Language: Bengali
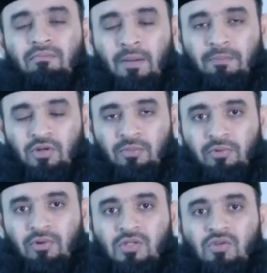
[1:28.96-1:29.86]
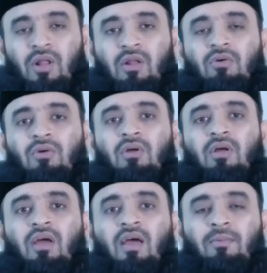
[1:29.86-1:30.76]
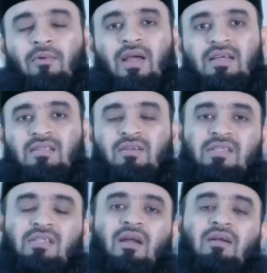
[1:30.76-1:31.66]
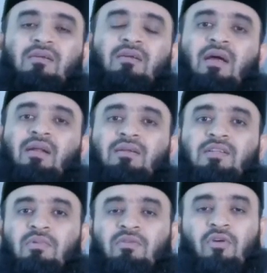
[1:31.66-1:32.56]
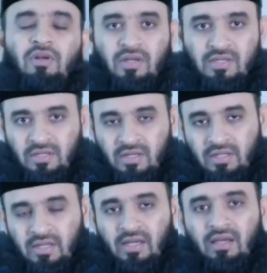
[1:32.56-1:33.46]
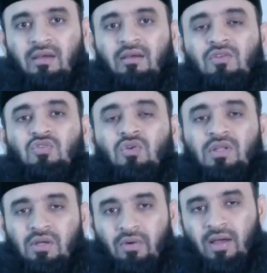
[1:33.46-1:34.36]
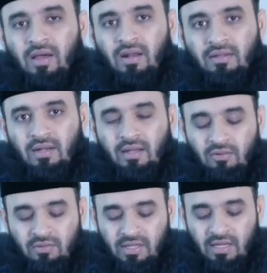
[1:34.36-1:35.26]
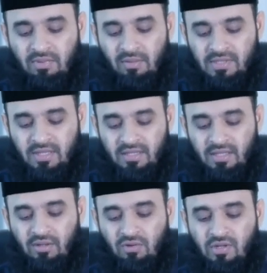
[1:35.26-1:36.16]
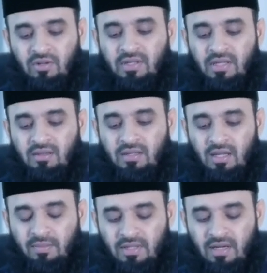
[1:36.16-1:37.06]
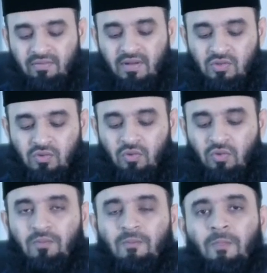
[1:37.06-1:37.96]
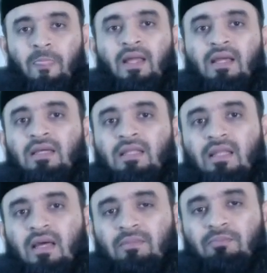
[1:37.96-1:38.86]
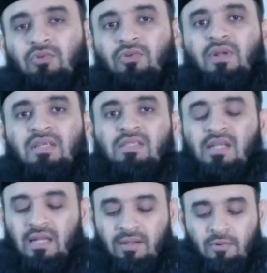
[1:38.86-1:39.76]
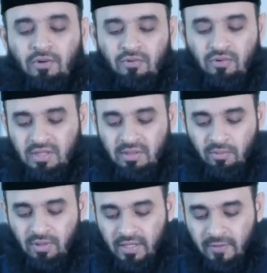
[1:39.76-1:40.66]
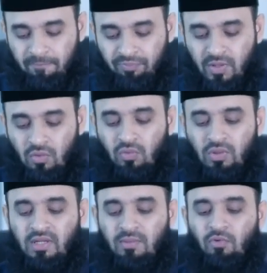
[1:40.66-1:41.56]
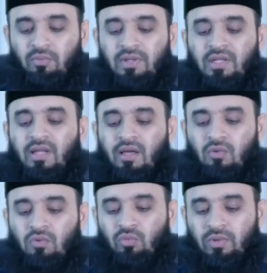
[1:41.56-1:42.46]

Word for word: পাপ সম্পর্কে জড়ানো এবং অ্যাজ এ রেজাল্ট অ্যাডাল্ট্রি বা ফর্নিকেশনের দিকে চলে যাওয়া আল্লাহ তালা এগুলো থেকে এই ব্যবচার থেকে অশ্লীলতা থেকে থেকে আমাদের হেফাজত করুক তাই প্রথম রাস্তাটা আল্লাহ ব্লক করে দিয়ে বললেন কুল্লিল মিনিনা আবু